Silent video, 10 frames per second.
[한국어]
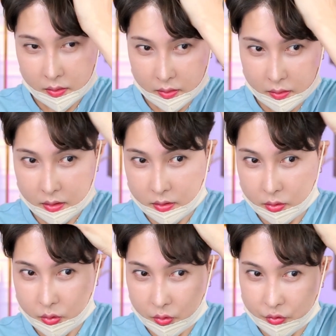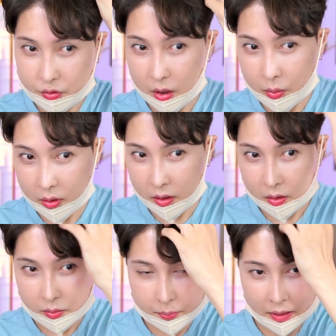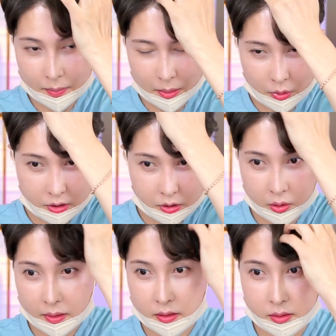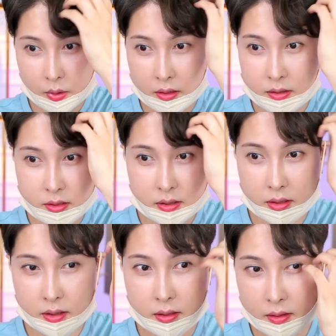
이렇게 해서 좀 구겨볼게요 여러분들 파마머리처럼 한 되는지